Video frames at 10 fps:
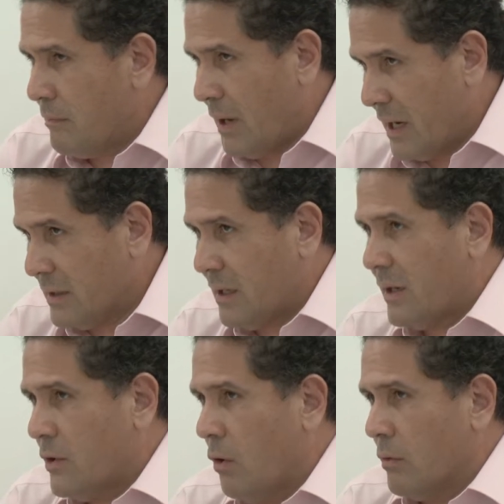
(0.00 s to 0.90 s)
para esta
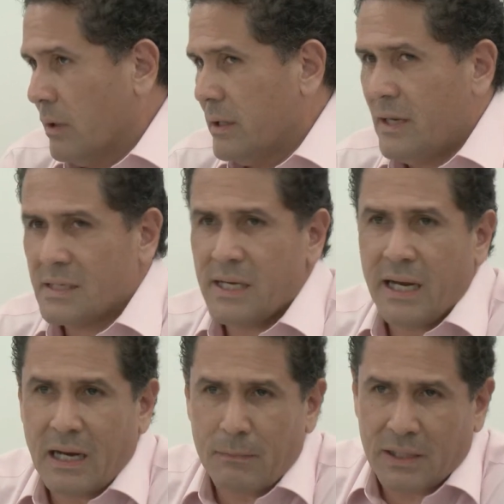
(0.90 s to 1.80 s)
región, ya
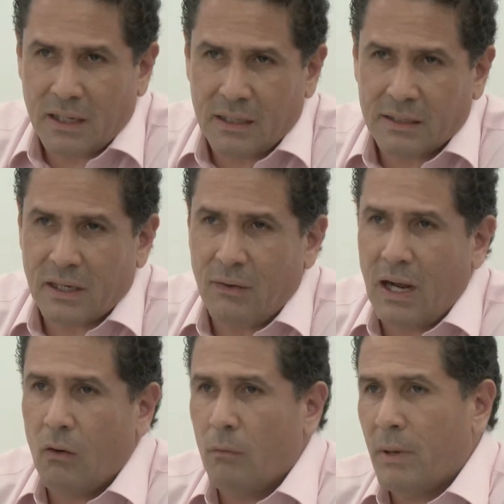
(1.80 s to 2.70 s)
sea en capital de
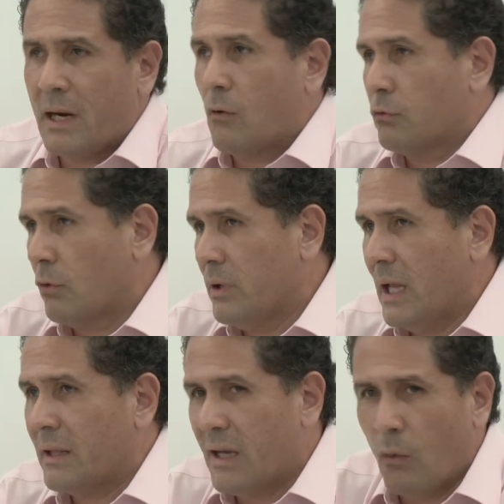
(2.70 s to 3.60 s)
trabajo, para
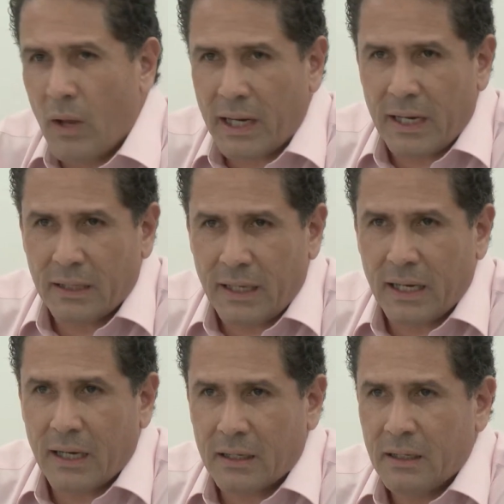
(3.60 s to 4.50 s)
consolidar deudas que ya
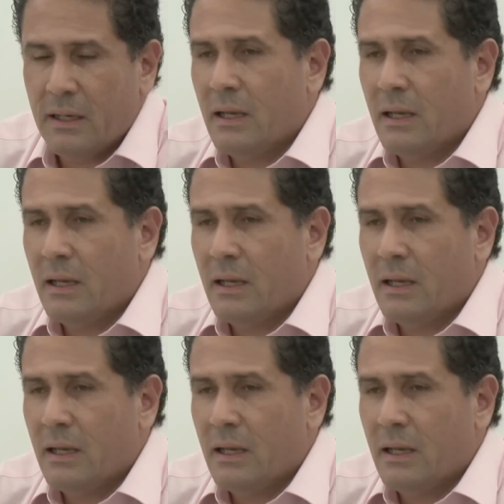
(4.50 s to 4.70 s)
tengan,